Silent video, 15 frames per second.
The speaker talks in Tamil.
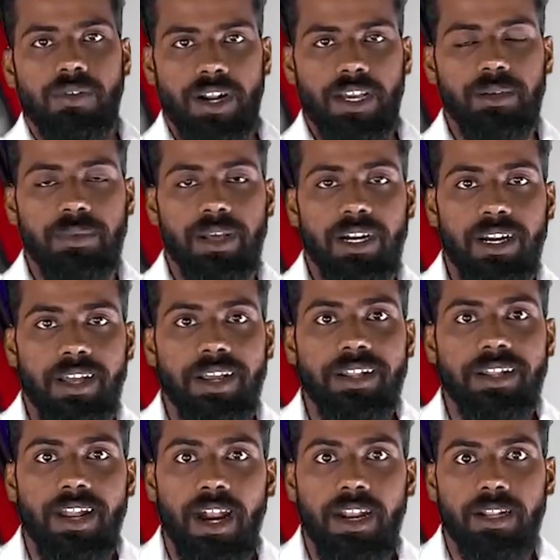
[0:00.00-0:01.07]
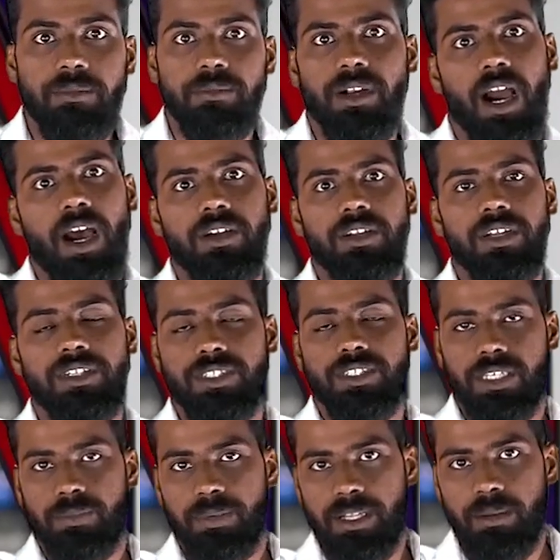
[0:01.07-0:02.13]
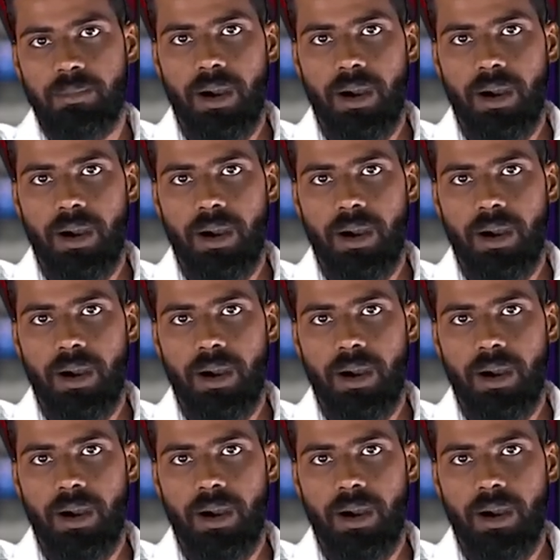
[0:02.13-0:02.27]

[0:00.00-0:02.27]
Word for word: வணக்கம் நேர்களே இந்த நாளிலும் காணொலியில் சந்திப்பதில்